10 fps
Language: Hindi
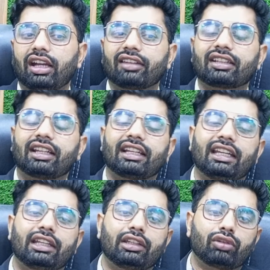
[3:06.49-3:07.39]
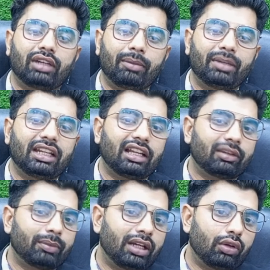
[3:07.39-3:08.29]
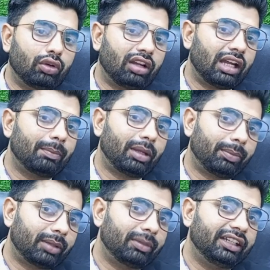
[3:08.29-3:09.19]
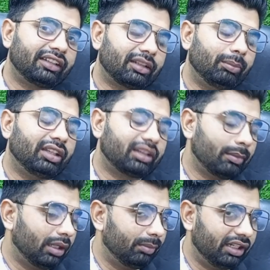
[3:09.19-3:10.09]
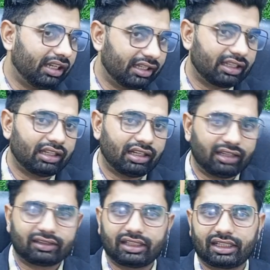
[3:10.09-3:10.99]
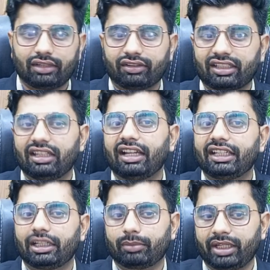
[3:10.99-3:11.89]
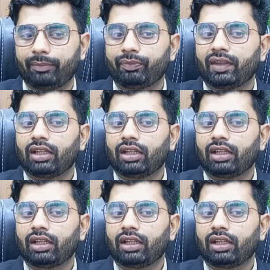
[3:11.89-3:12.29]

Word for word: खास करके ये जो है मिलाजमा और हाइपर पिगमेंटेशन में इस्तेमाल में लाया जाता है खास करके स्किन लाइटनिंग में